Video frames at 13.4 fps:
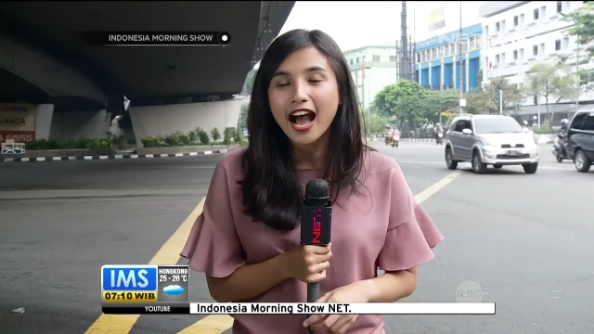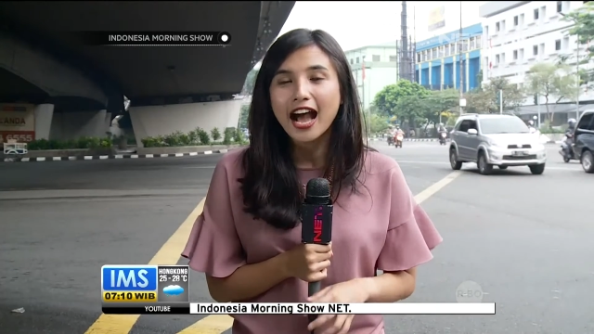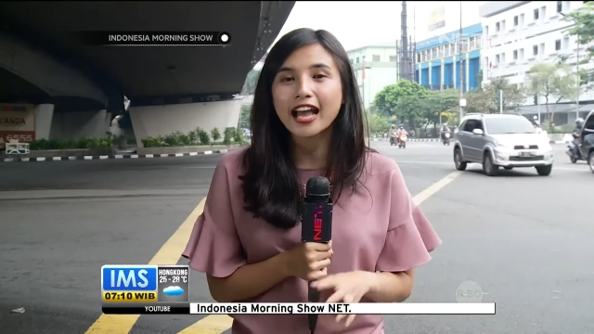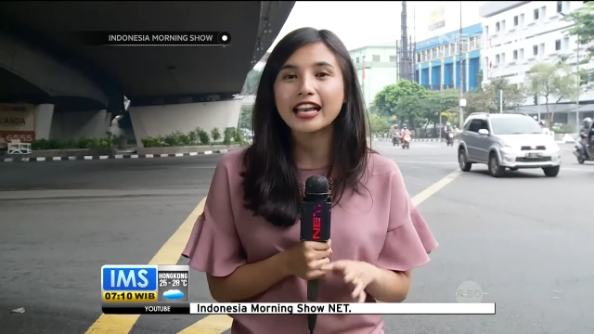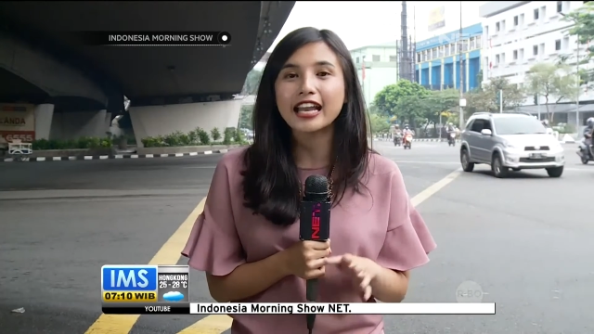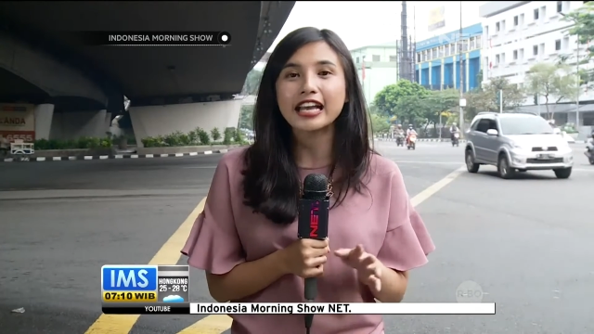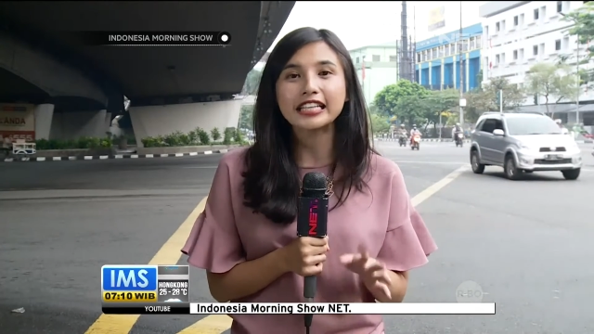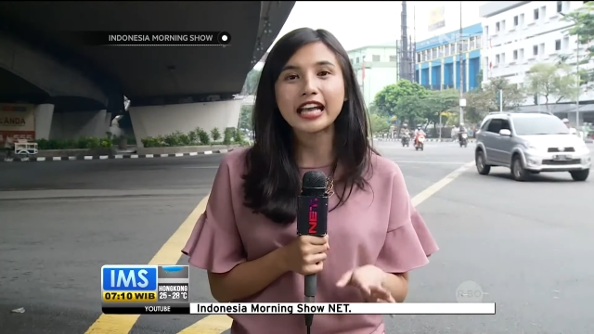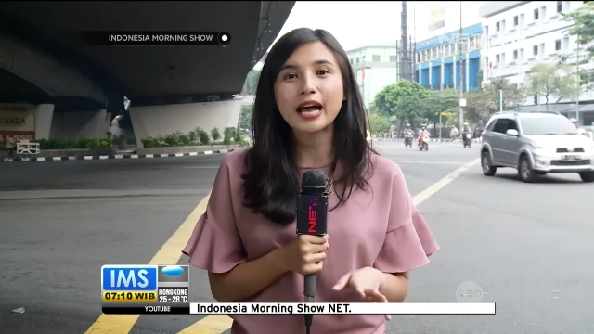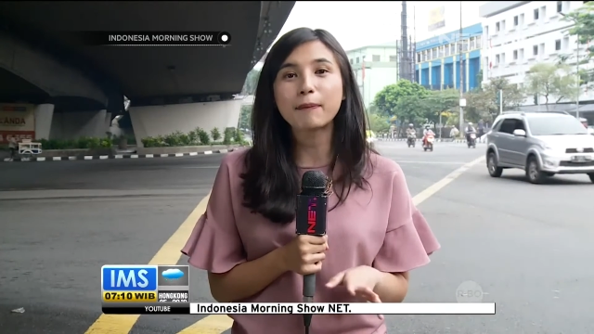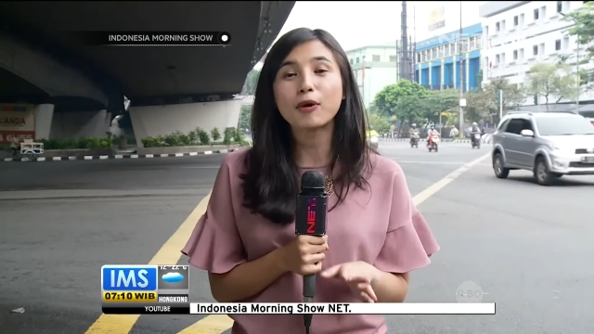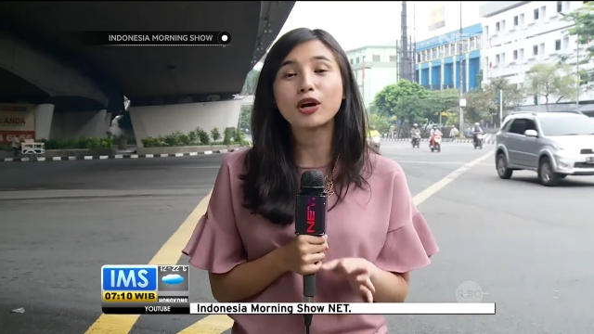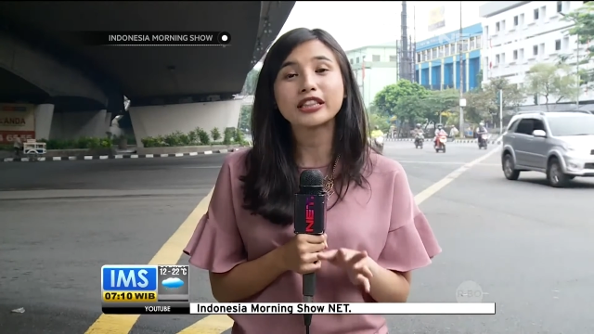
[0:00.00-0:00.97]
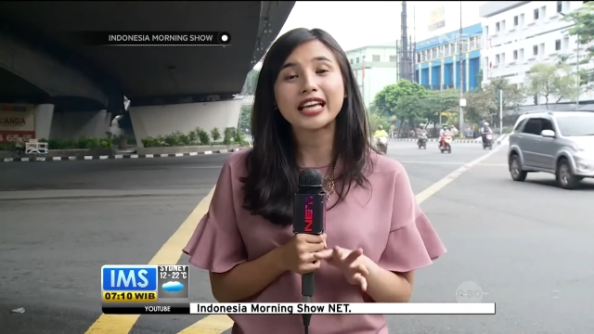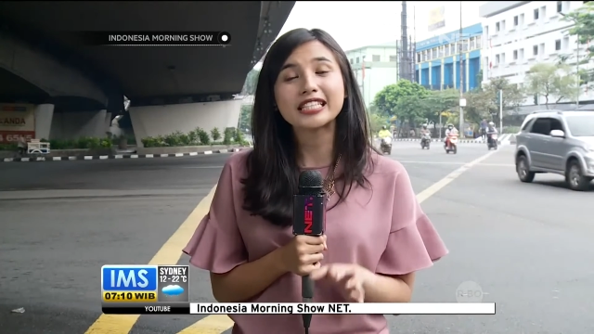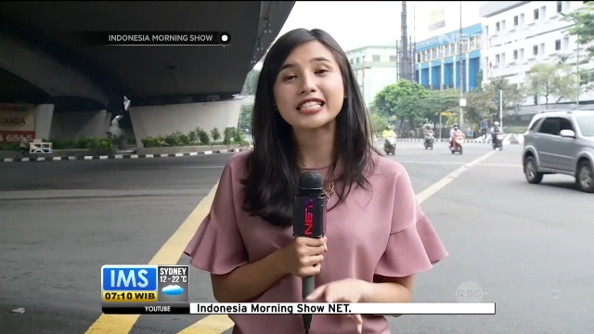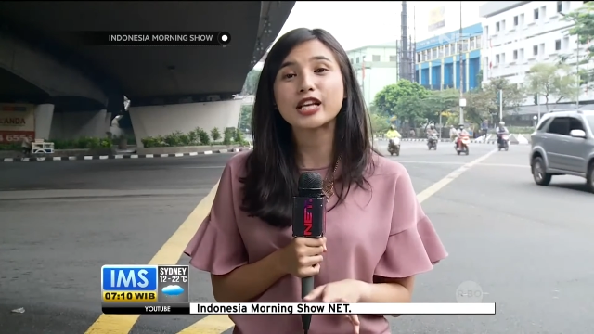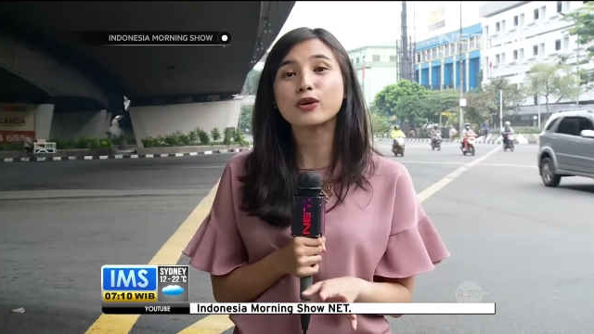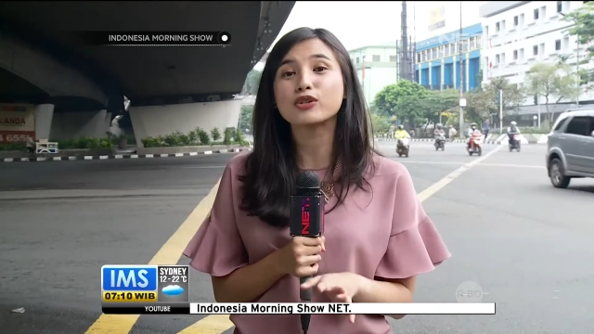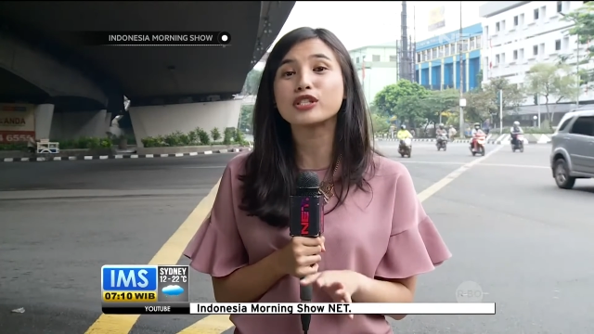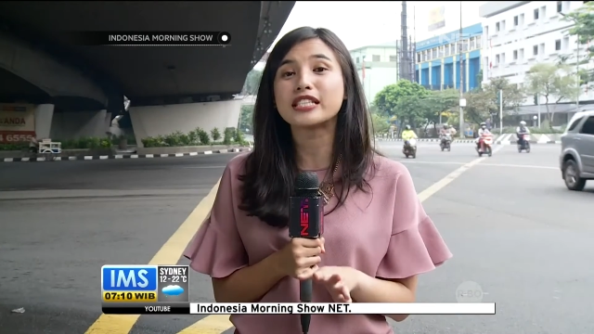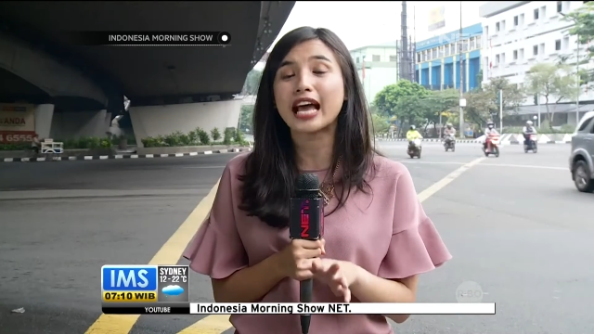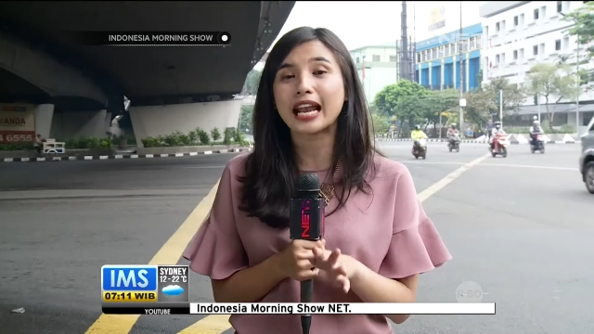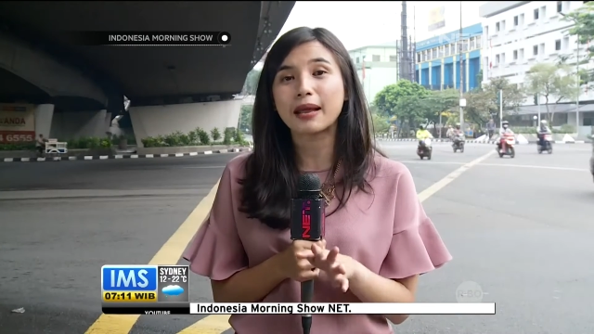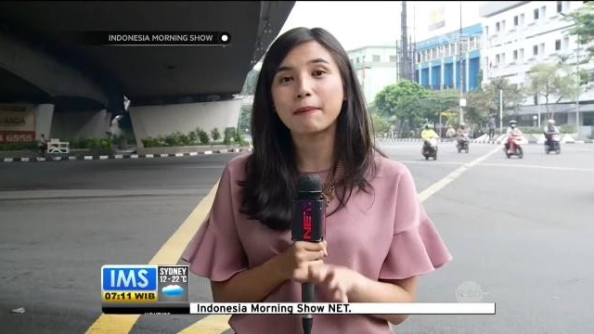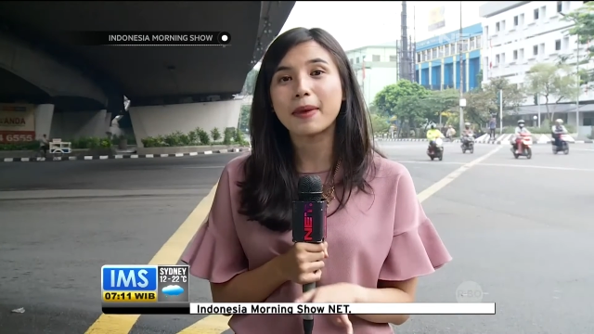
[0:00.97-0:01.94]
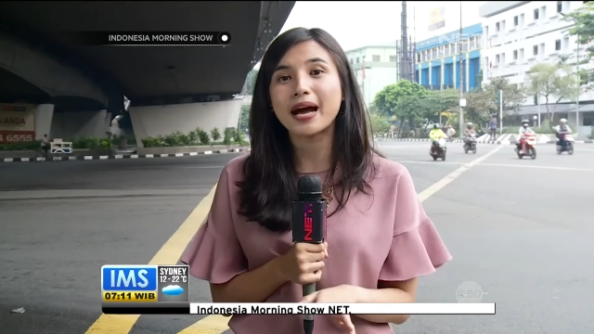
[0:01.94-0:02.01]
adanya potensi hujan
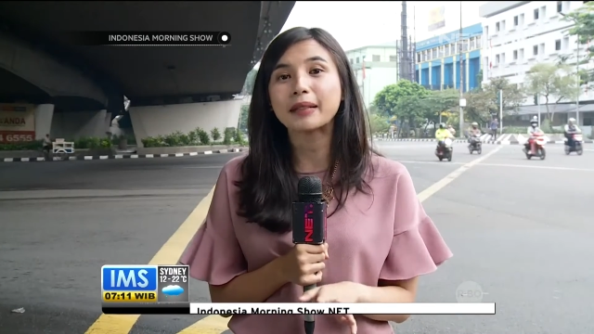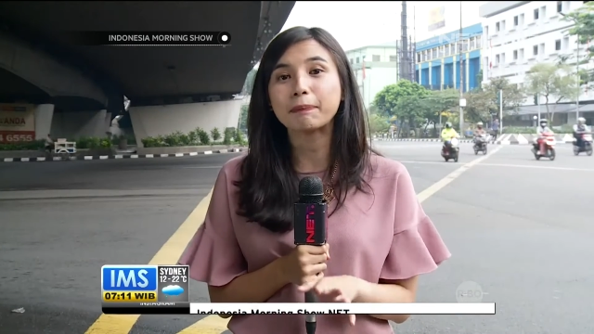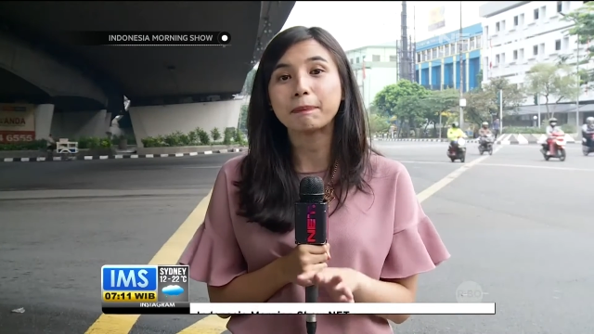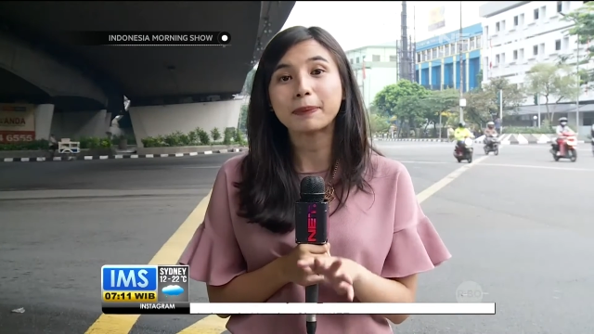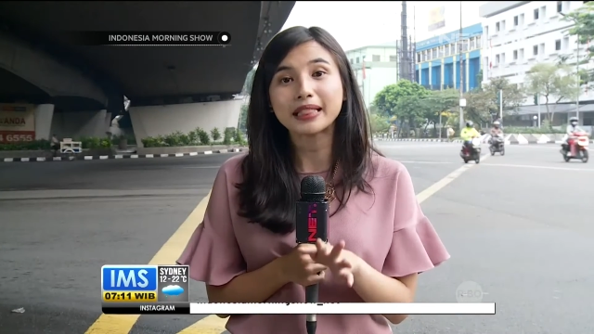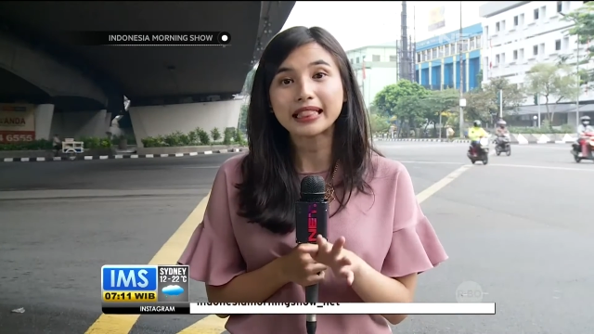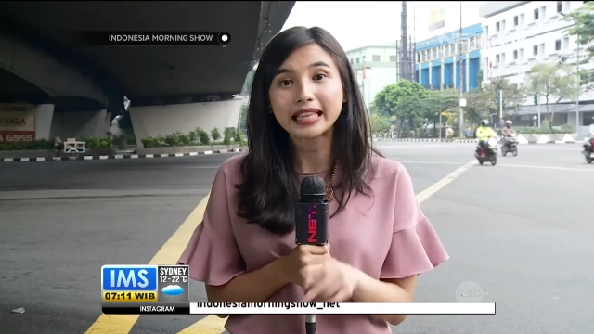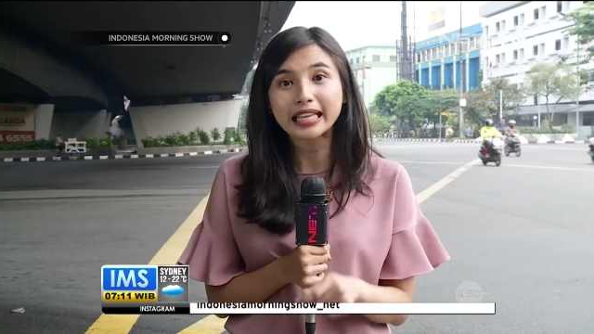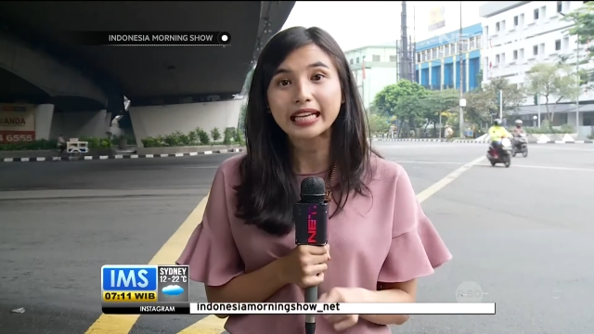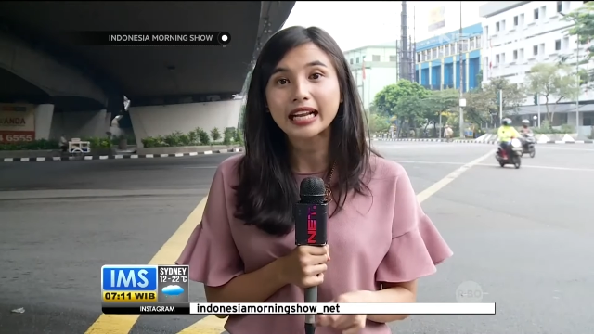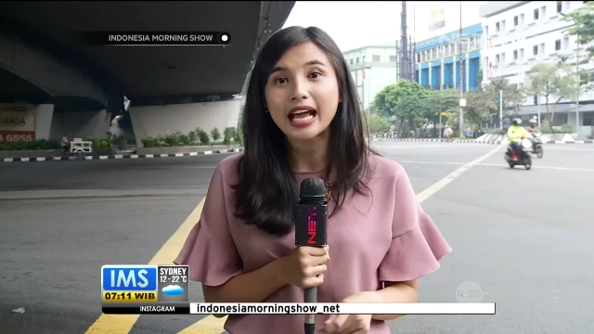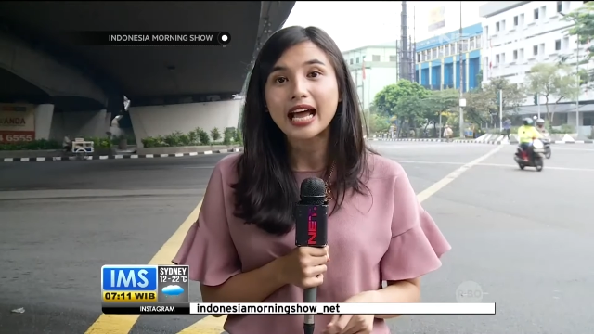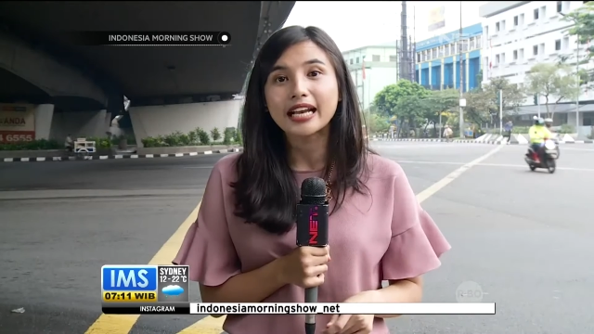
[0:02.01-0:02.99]
lebat, petir,